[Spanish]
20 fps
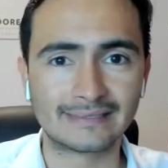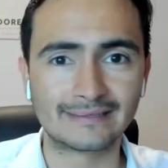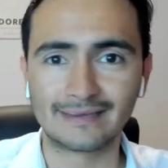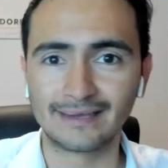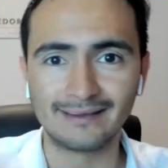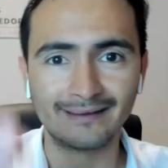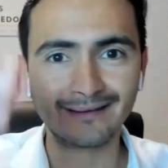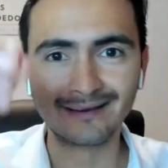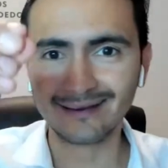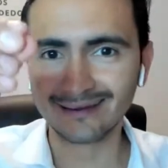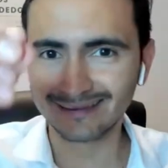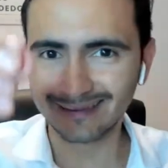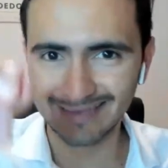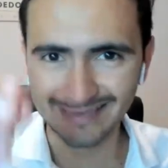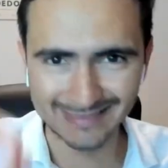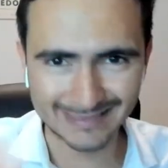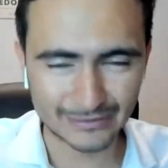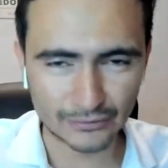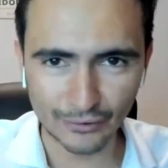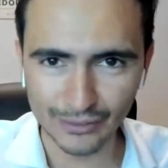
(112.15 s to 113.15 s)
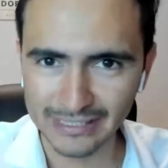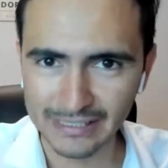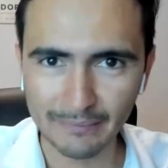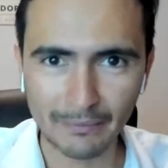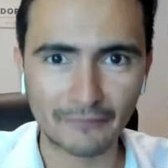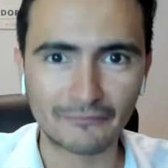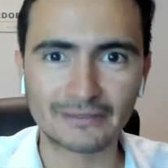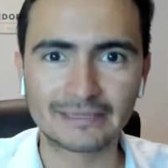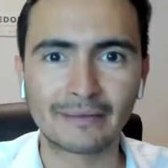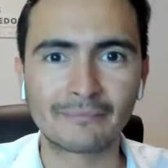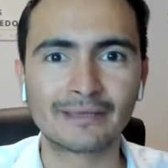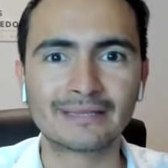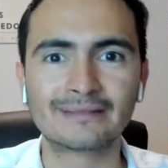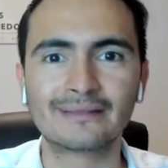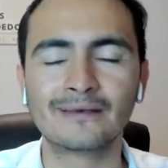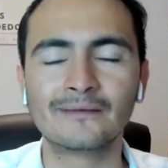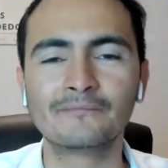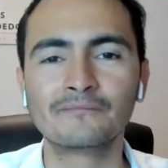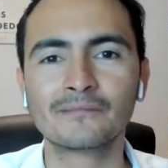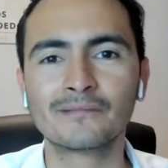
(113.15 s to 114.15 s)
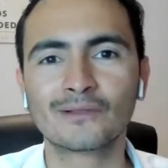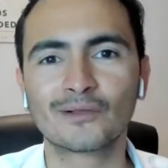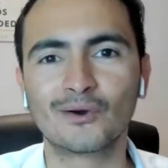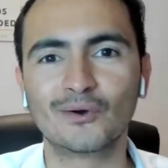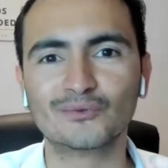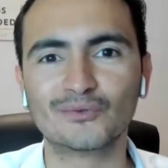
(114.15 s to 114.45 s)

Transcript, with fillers: Así que que sintonice perfectamente